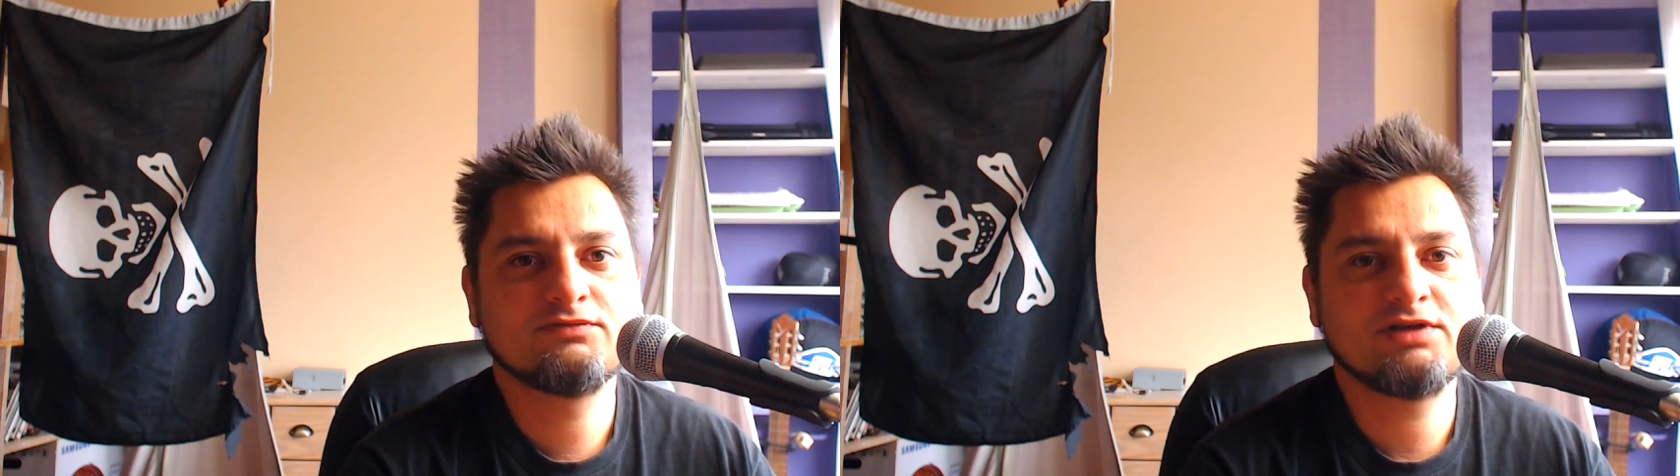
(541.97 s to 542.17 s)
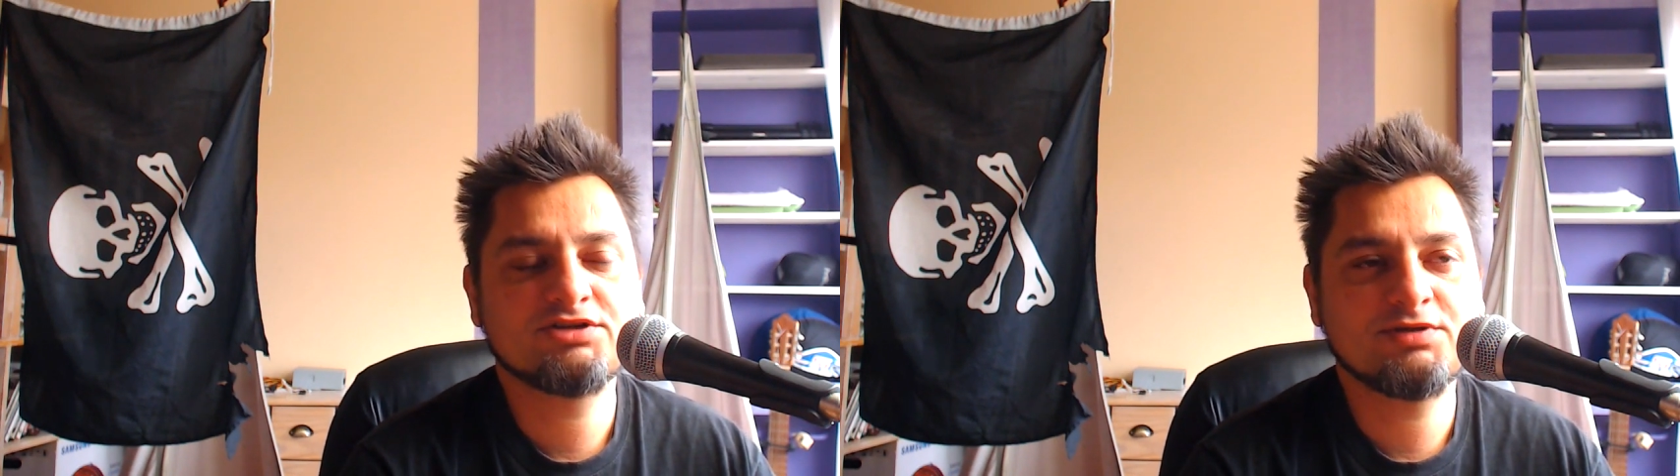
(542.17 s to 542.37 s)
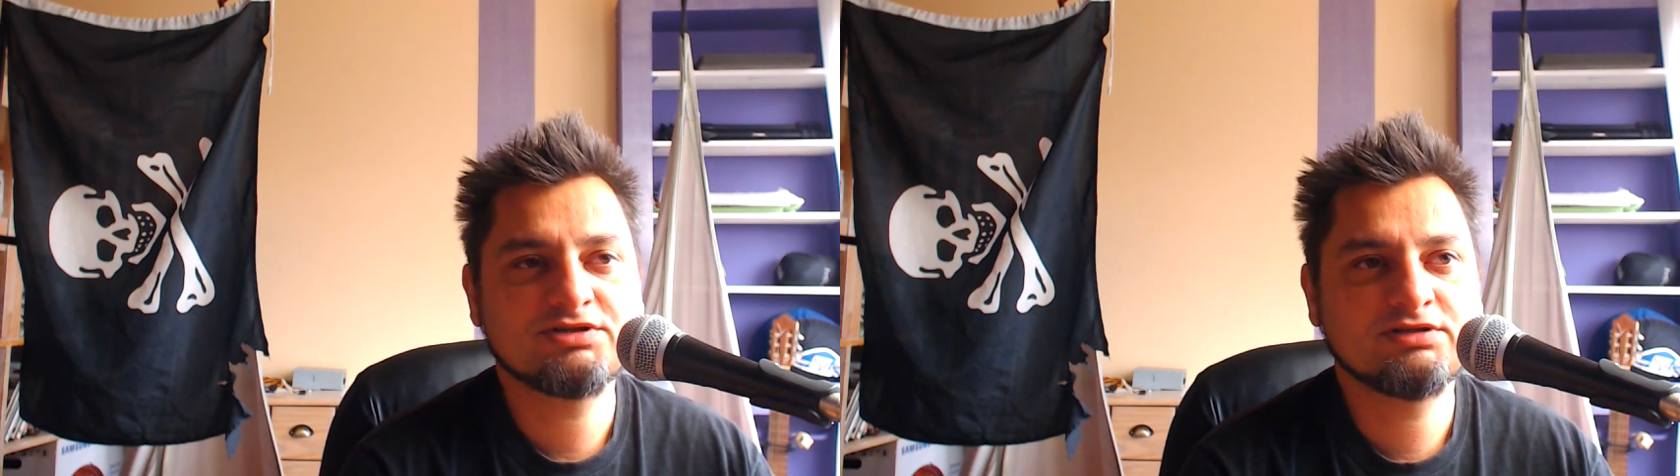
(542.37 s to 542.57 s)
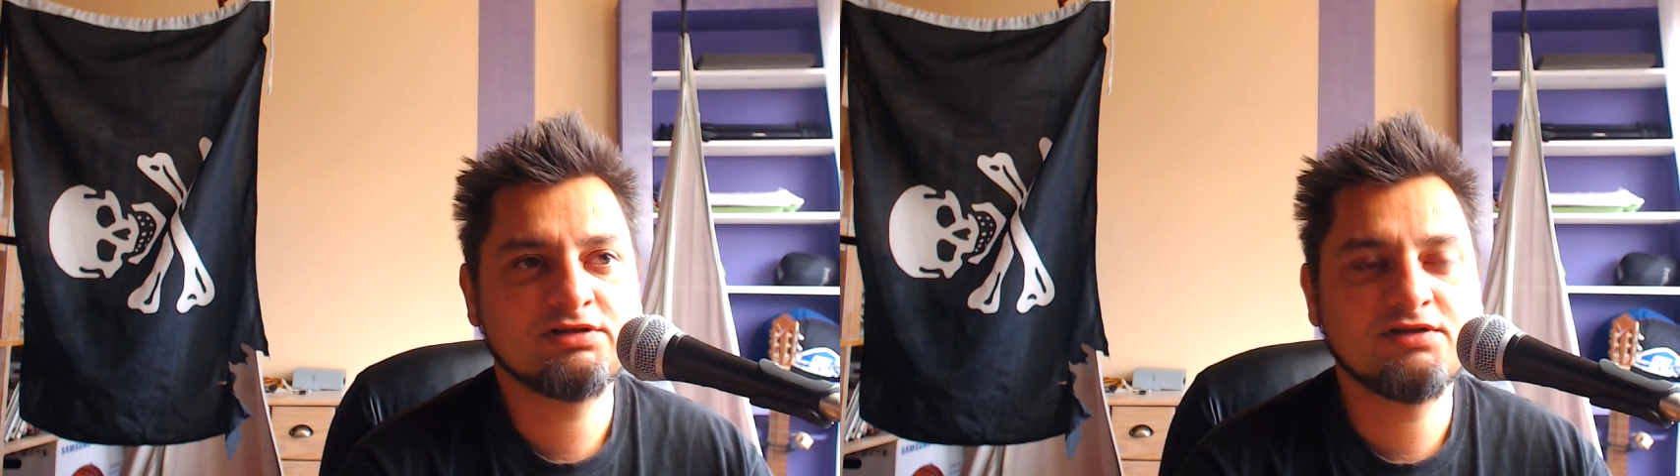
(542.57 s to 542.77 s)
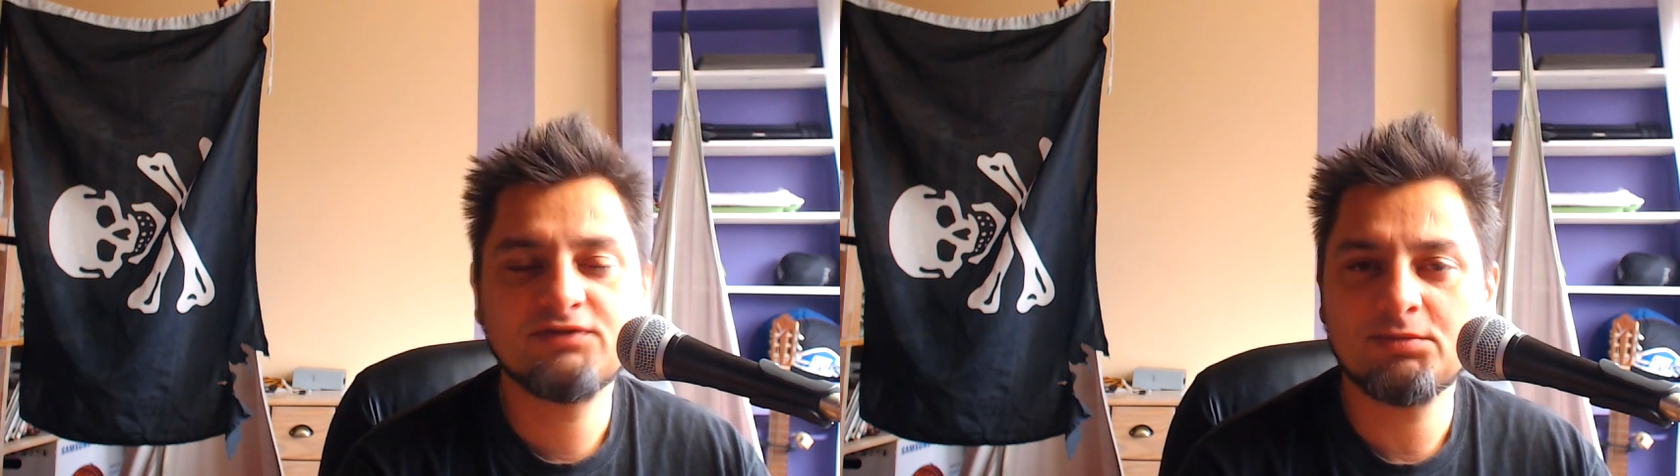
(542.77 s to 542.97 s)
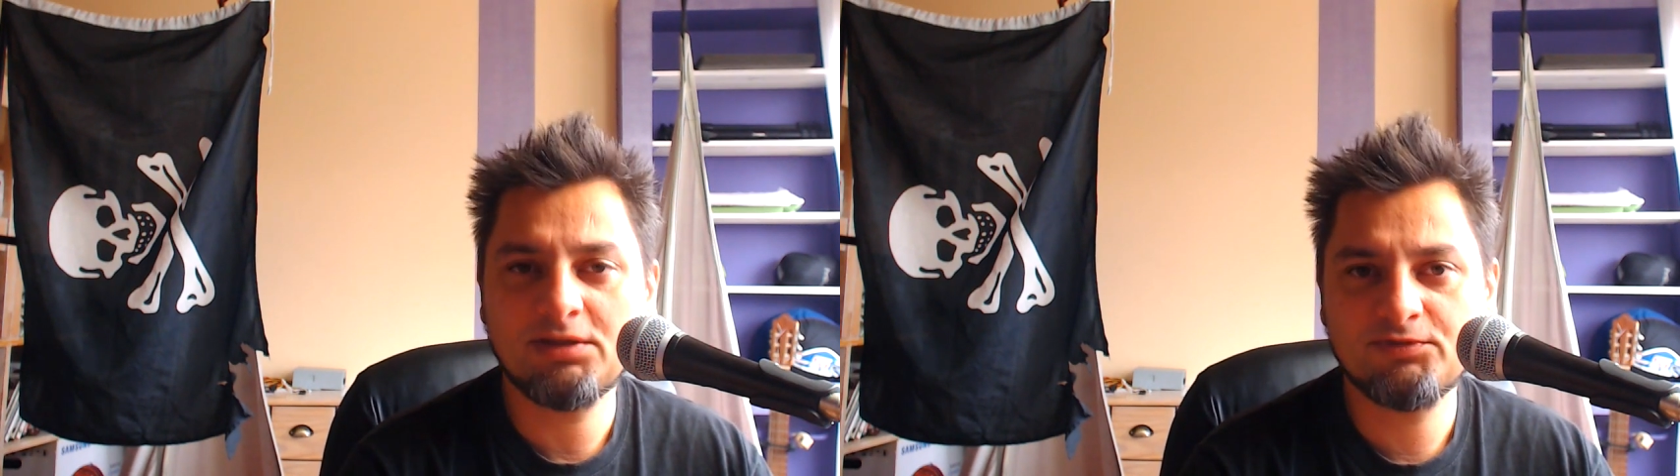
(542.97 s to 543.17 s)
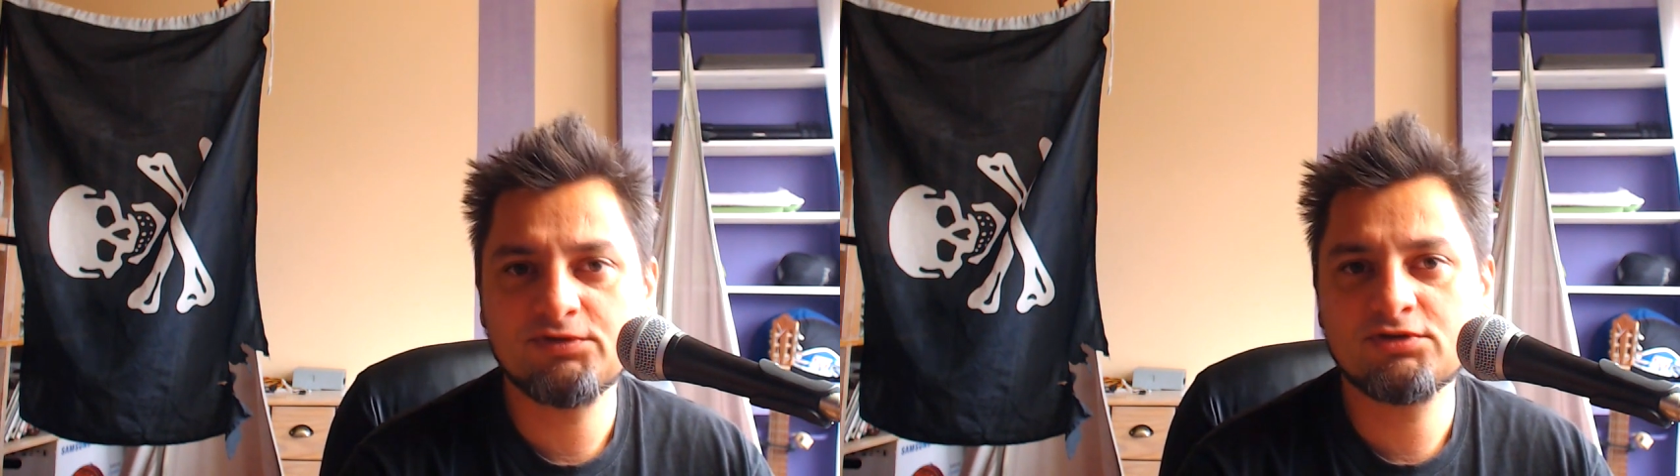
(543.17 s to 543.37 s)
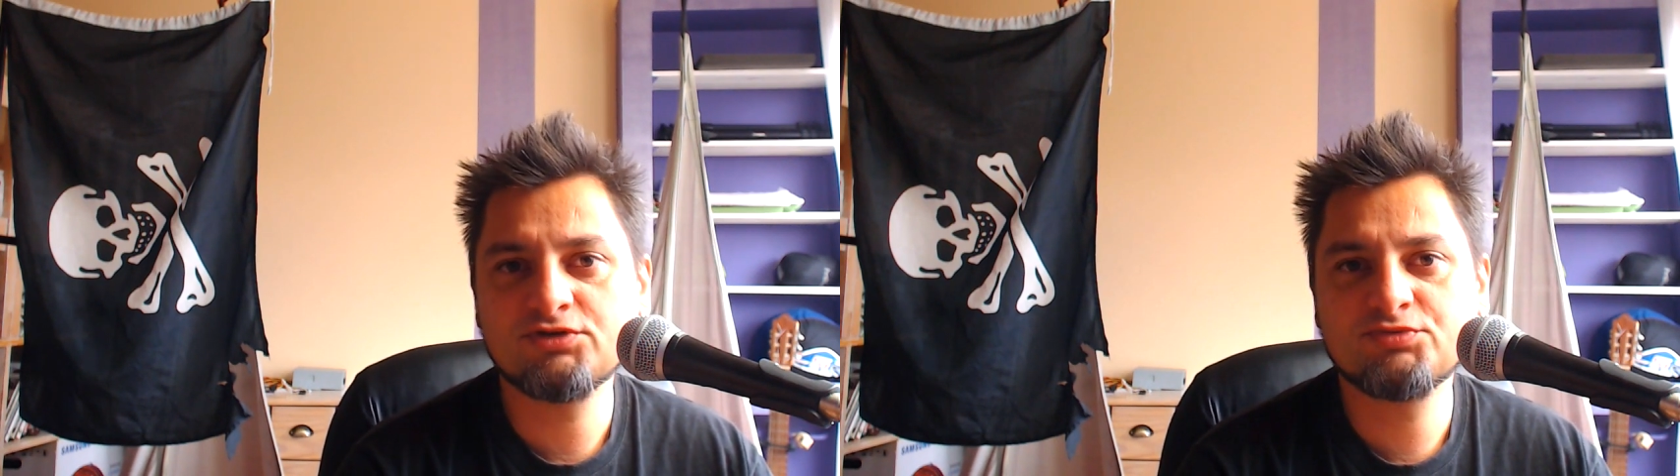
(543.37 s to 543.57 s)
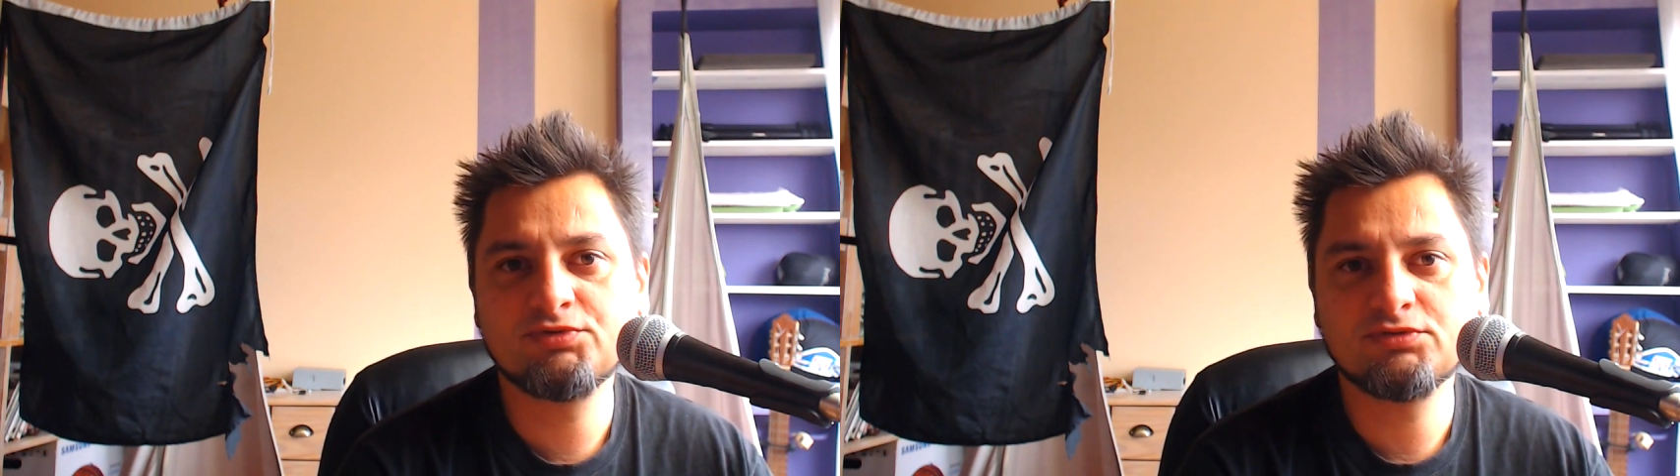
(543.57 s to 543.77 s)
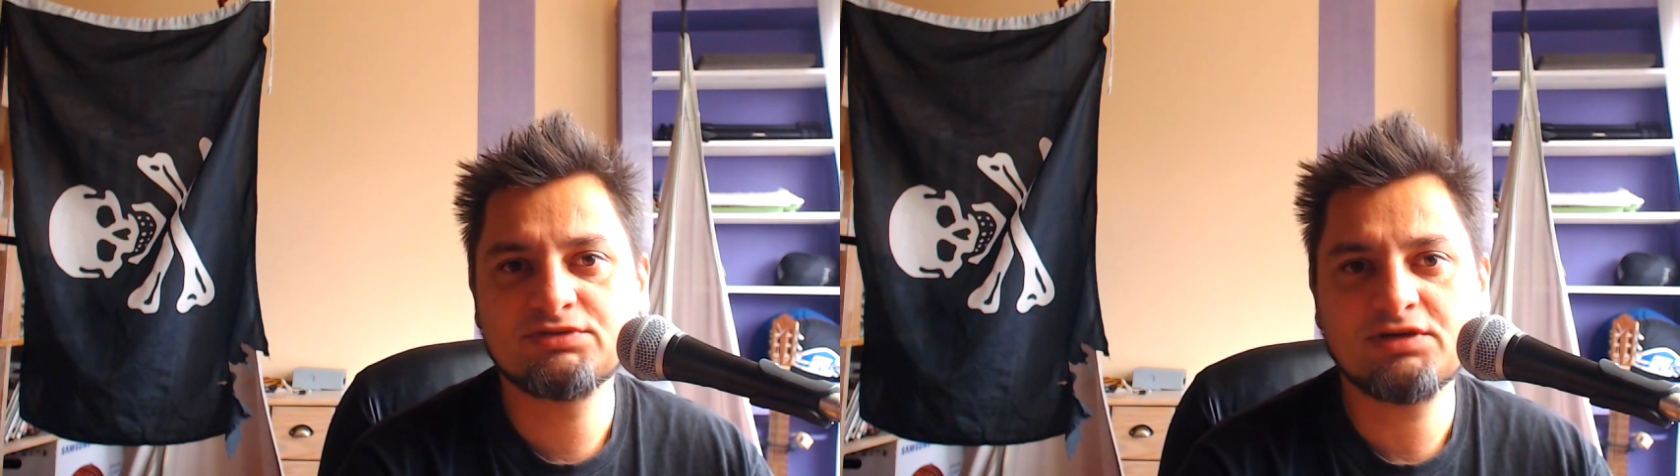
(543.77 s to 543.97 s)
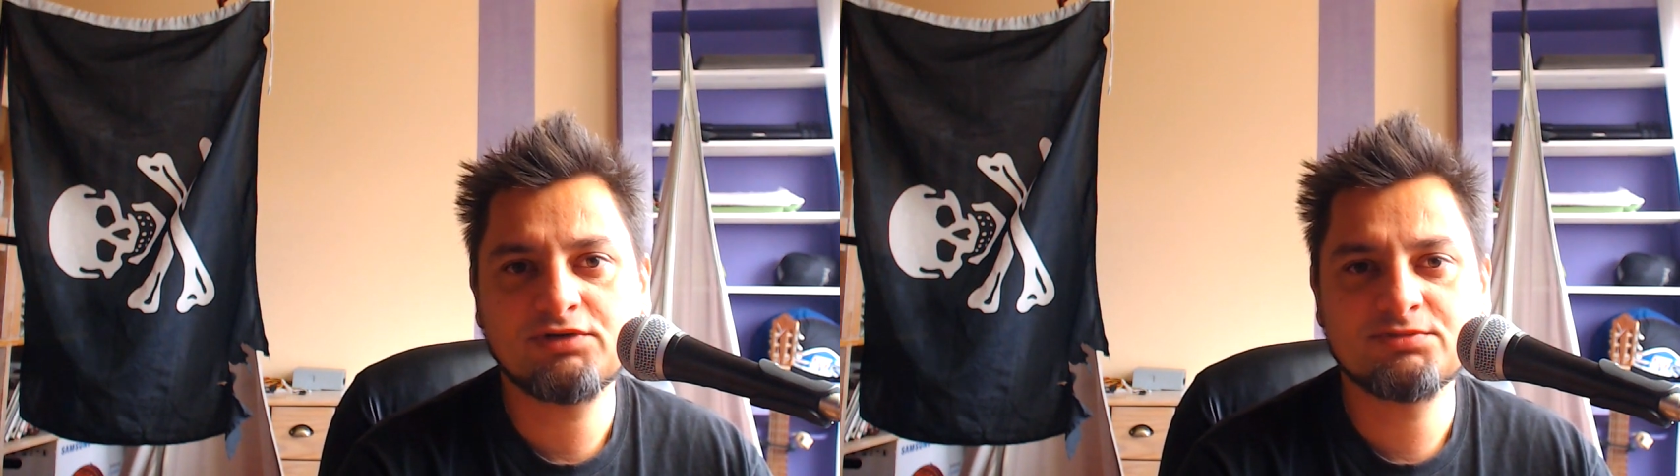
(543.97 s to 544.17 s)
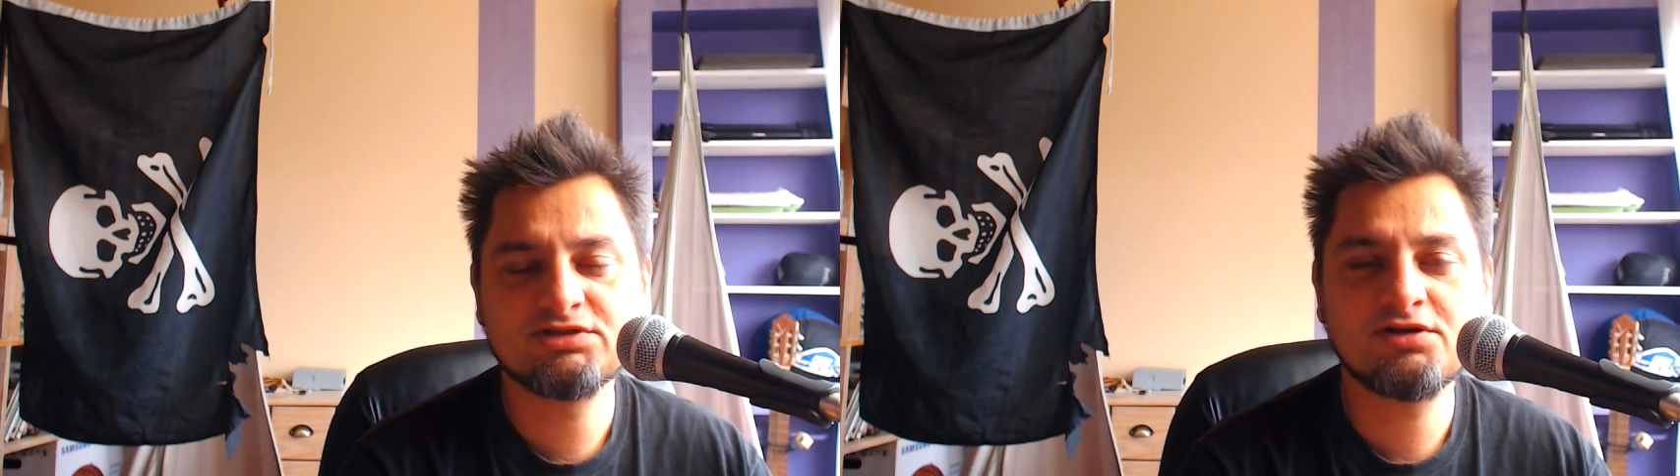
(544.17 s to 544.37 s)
W każdym razie tyle wiem, na pewno gość był całkiem